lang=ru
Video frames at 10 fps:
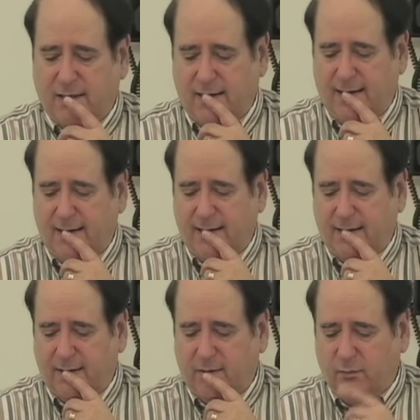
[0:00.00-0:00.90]
Uh,
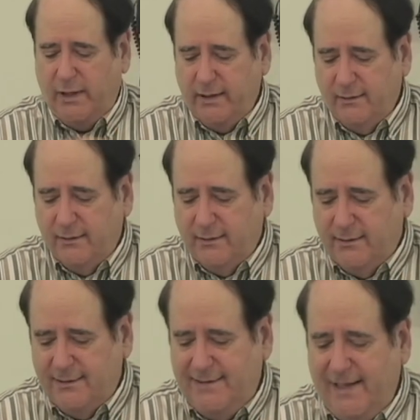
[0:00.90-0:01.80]
и смерть,
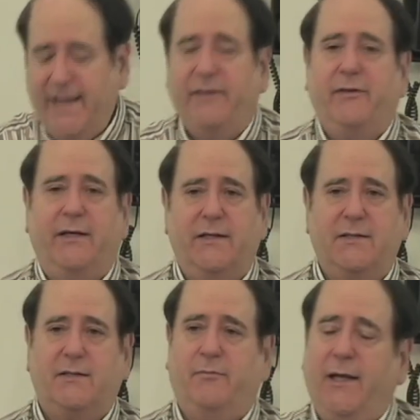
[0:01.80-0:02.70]
как мы
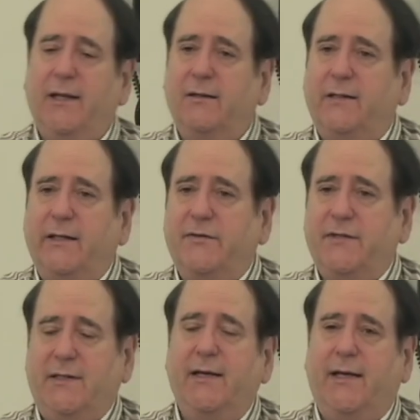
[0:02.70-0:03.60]
знаем, это
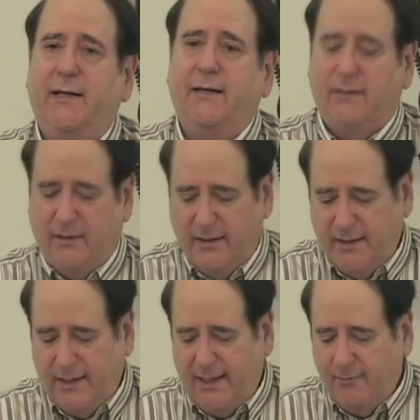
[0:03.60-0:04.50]
наказание
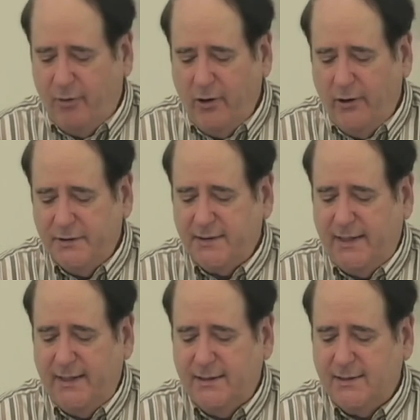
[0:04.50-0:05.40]
за грех.
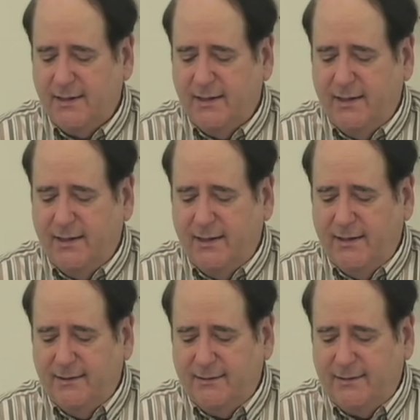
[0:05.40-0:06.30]
И Павел
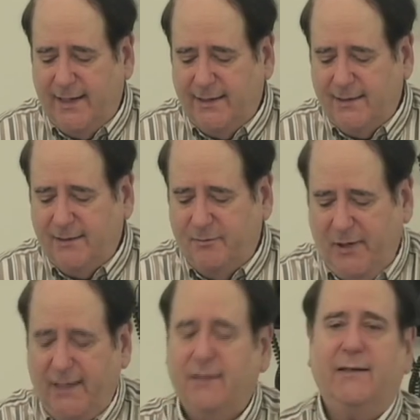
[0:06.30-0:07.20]
пишет,
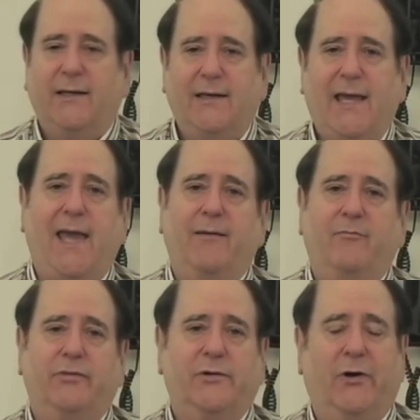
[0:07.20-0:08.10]
что
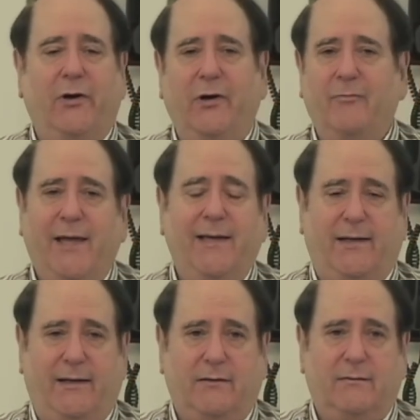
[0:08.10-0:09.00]
смерть
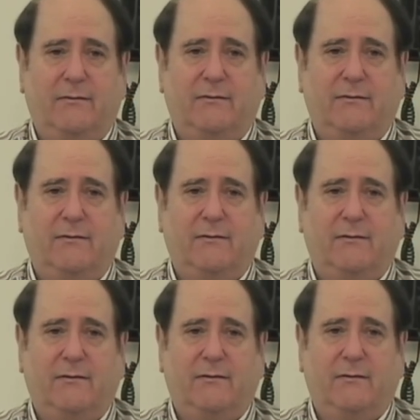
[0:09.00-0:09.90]
перешла на всех
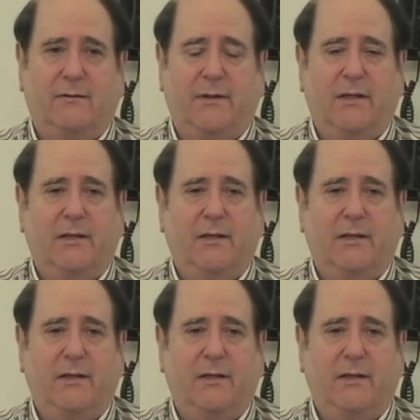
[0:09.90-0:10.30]
человеков.